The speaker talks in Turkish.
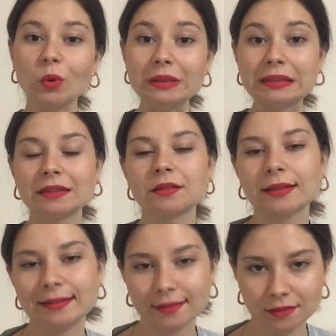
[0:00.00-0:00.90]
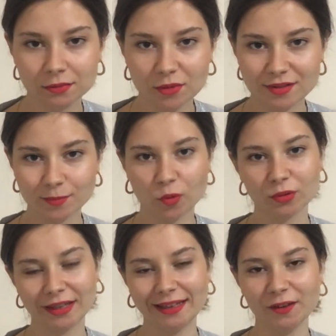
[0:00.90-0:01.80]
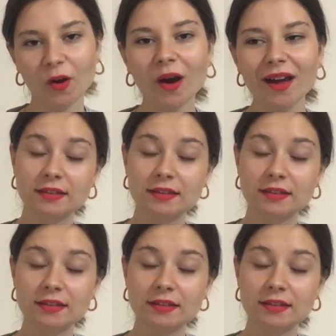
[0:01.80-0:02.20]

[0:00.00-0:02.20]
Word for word: O hırka da inanılmaz bol geliyor.